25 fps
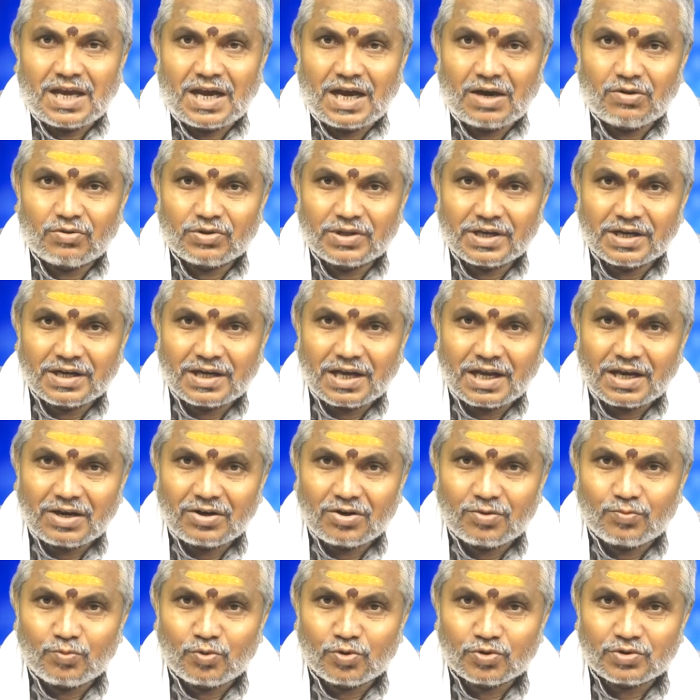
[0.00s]
ఆ
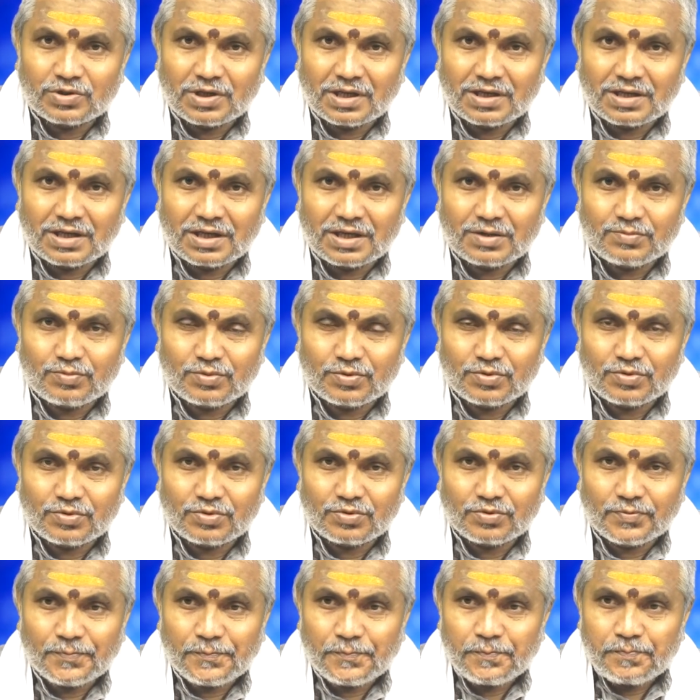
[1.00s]
ఉదయకాలంలో ముహూర్తాలు రానప్పుడు
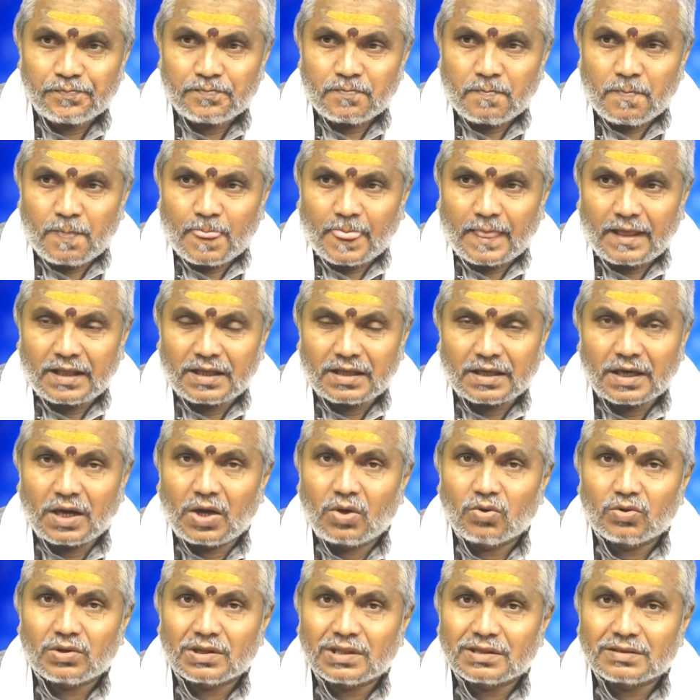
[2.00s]
ఈ
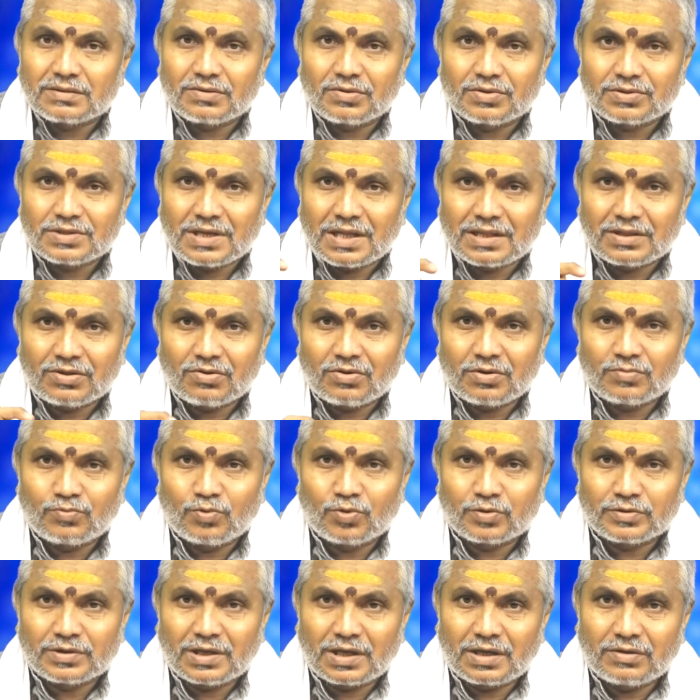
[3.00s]
రావుగతుల దోషాలతో ఉన్న
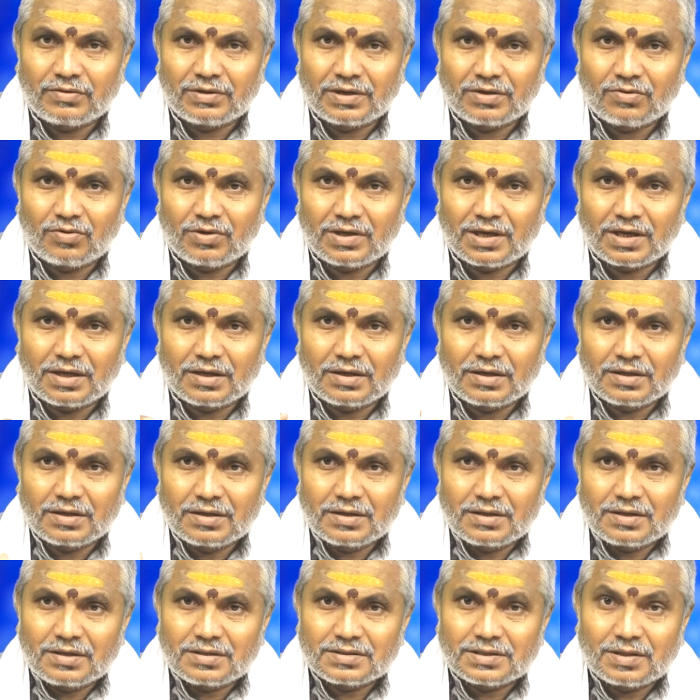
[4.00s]
ముహూర్తాలన్నీ కూడా
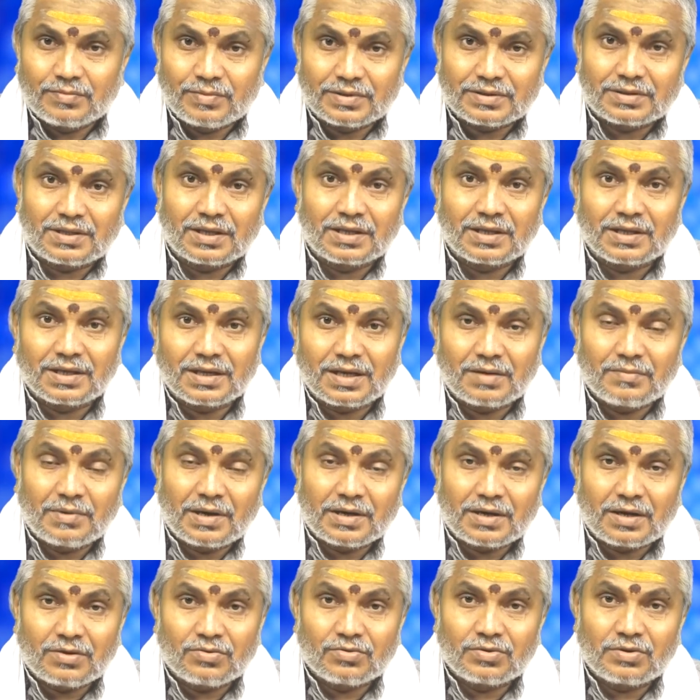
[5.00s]
సమర్థనీయంగా
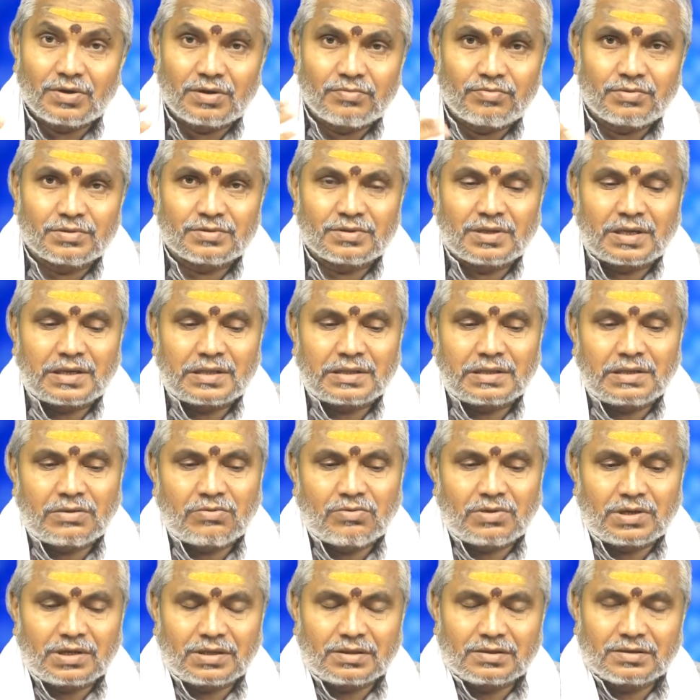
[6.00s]
మాట్లాడుకుంటూ వెళ్ళిపోతున్నారంతా
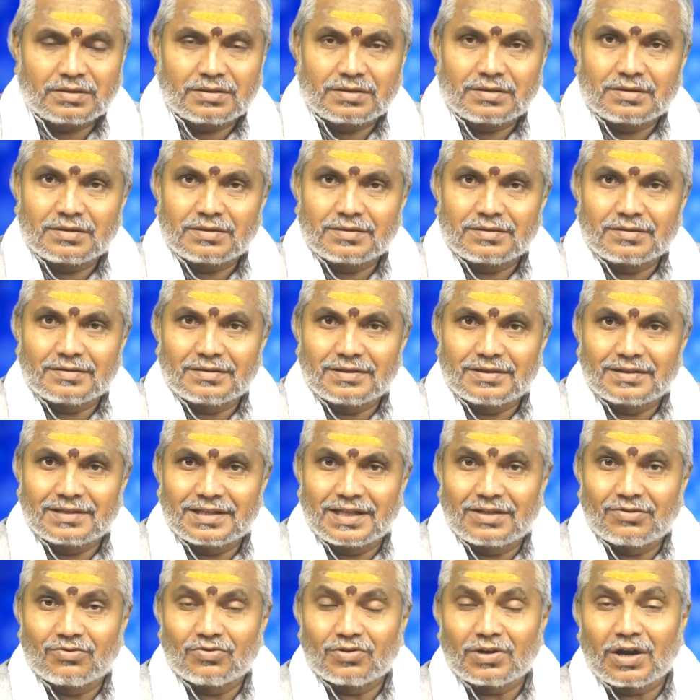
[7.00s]
కూడా
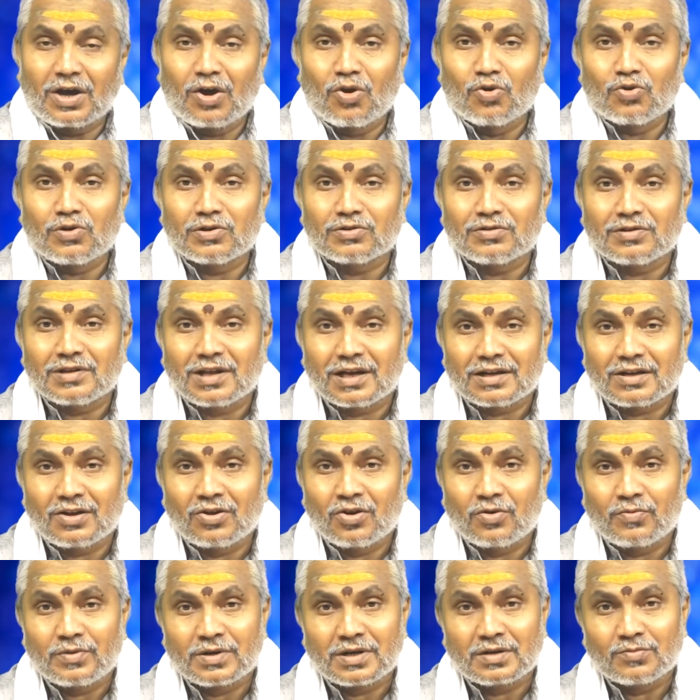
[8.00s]
నేను రాహుగతుల
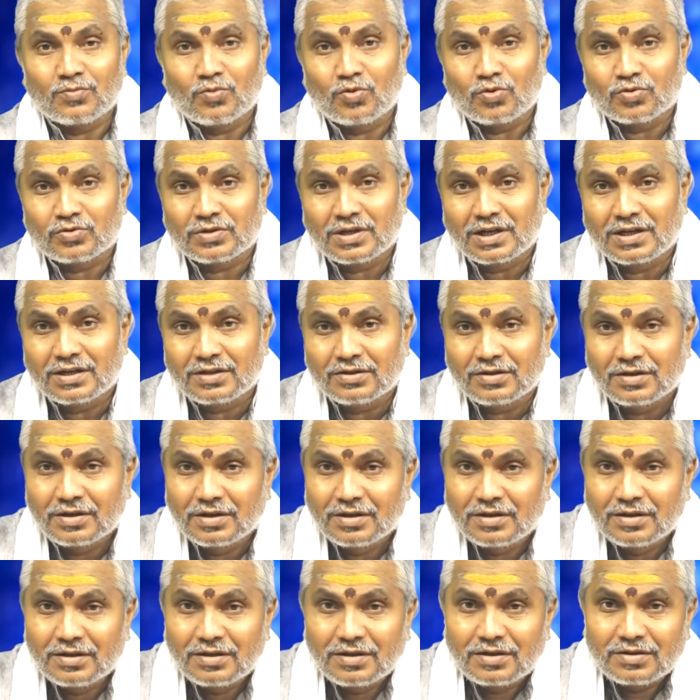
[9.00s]
లగ్నంలో పెట్టిన ముహూర్తాలని
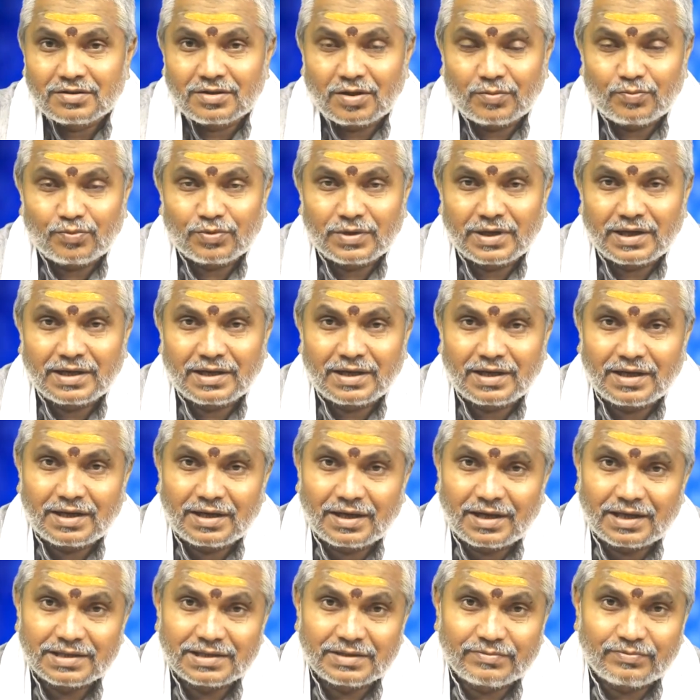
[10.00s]
తప్పునైనా
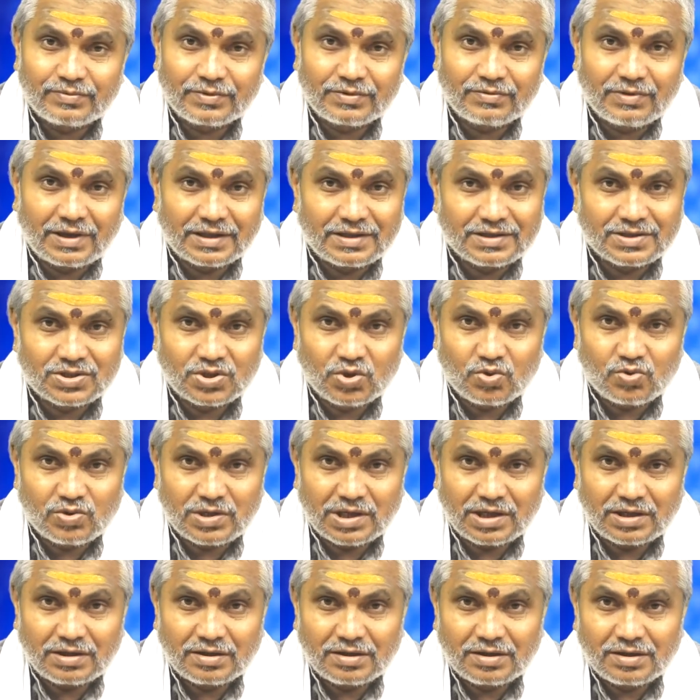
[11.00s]
అని చెప్పి వాదిస్తూ ఉంటా